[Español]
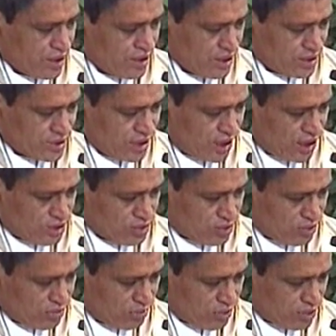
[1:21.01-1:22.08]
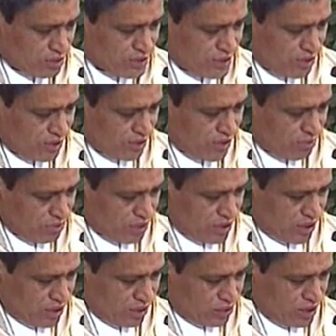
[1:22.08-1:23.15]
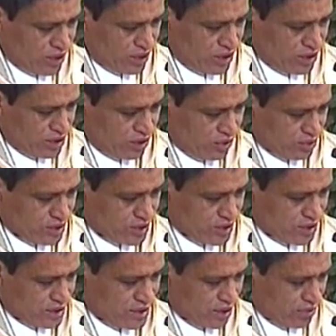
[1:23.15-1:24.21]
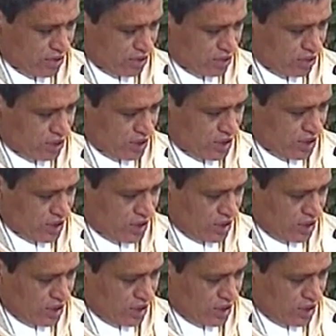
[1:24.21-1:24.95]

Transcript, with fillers: Y es que el asombro se había apoderado de él y de los que estaban con él